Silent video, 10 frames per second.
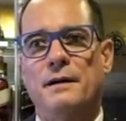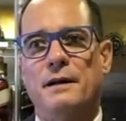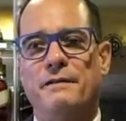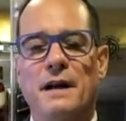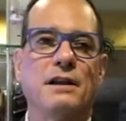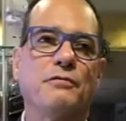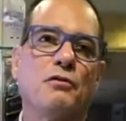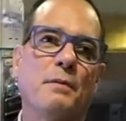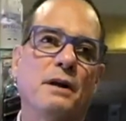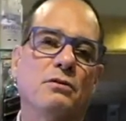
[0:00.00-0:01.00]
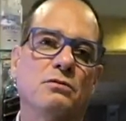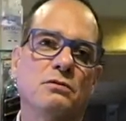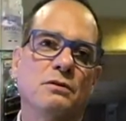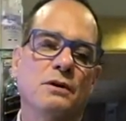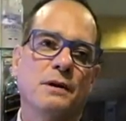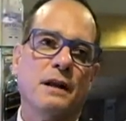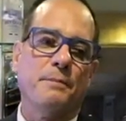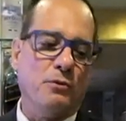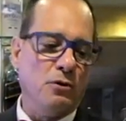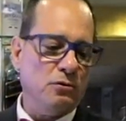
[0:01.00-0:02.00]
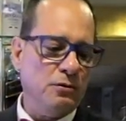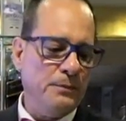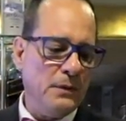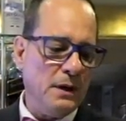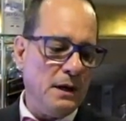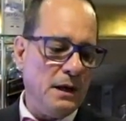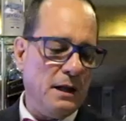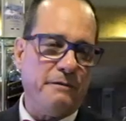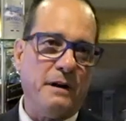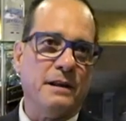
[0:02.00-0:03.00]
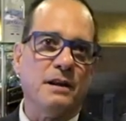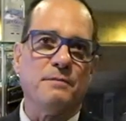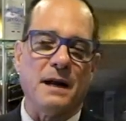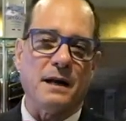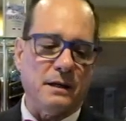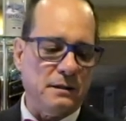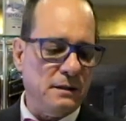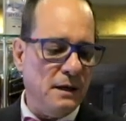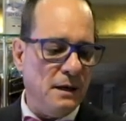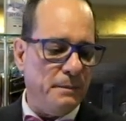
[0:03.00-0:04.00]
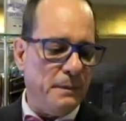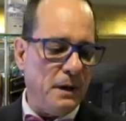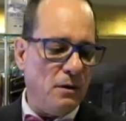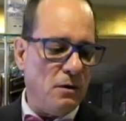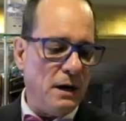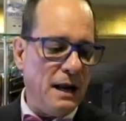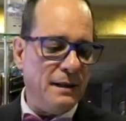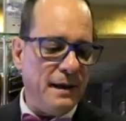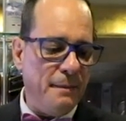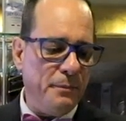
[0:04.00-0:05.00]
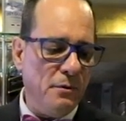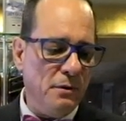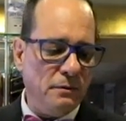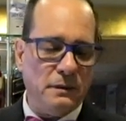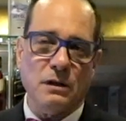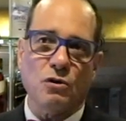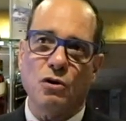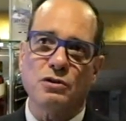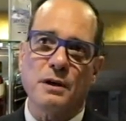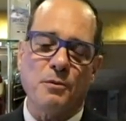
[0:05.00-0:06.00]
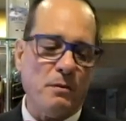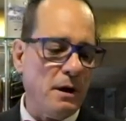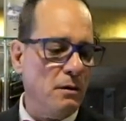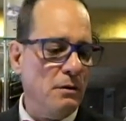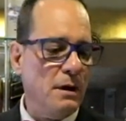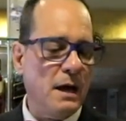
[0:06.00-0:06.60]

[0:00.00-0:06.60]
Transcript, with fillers: diferentes formatos de puros y diferentes marcas. Pero en el tiempo de todos los que he probado,